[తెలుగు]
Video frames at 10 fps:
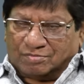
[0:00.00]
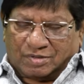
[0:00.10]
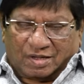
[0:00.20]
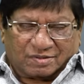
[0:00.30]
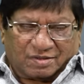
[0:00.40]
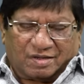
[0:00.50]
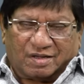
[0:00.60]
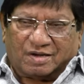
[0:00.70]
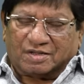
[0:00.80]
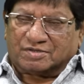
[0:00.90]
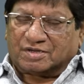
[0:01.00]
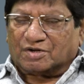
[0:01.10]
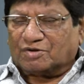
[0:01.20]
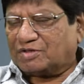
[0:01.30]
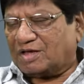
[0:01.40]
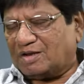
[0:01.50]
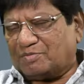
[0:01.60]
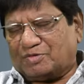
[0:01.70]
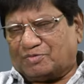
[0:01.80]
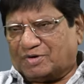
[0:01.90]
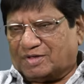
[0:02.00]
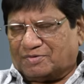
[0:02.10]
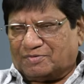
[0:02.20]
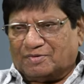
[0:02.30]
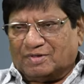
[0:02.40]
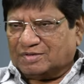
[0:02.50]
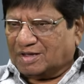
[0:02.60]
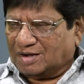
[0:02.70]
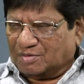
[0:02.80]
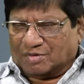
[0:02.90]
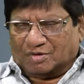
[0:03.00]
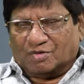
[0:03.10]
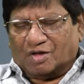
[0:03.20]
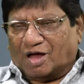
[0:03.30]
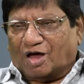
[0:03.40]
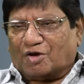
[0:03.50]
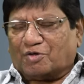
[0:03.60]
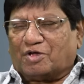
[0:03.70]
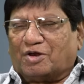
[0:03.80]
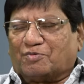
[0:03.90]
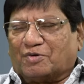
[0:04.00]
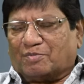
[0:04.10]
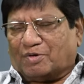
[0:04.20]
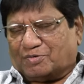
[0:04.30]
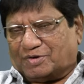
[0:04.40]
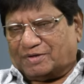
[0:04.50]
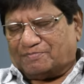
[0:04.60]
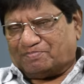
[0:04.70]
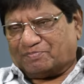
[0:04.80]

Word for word: దాసరి గారి అసిస్టెంట్లు చాలామంది ఉన్నారు చాలా వాళ్ళు ఆరోగ్యాలు కూడా బాగున్నాయి